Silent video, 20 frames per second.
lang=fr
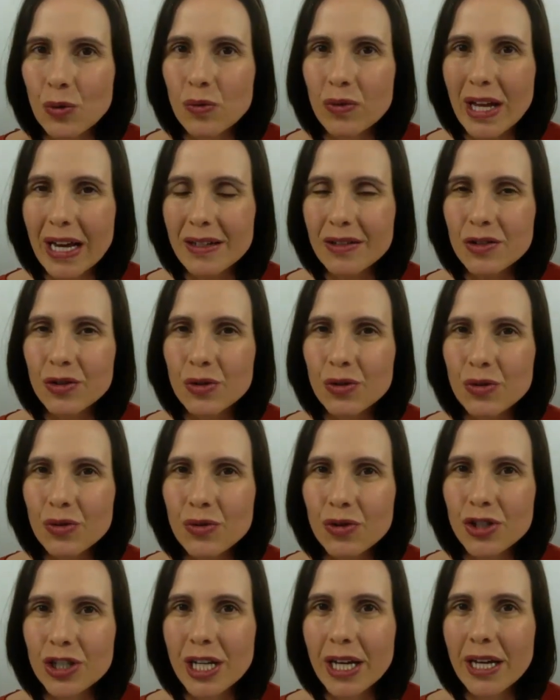ou d'un
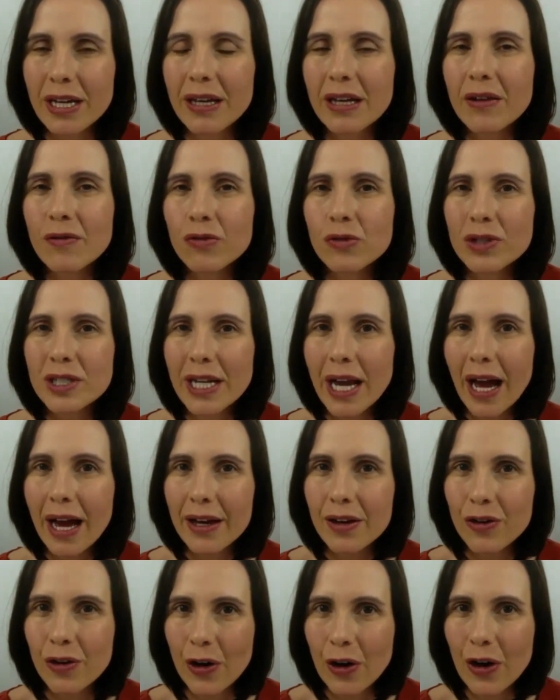sujet qui vous tient à
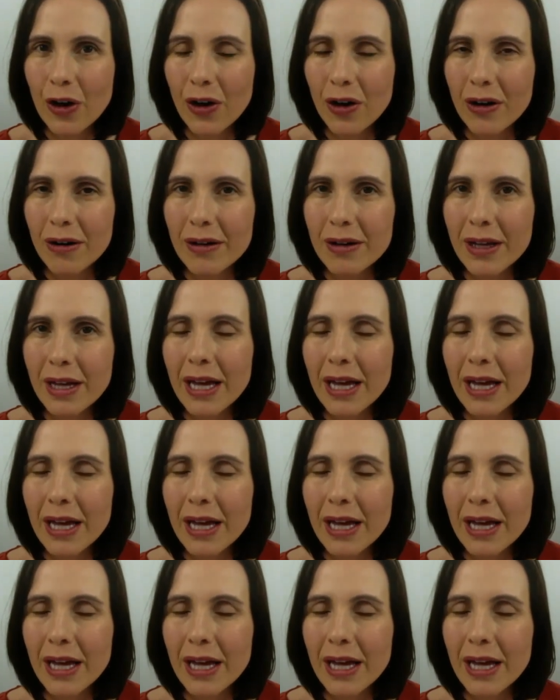cœur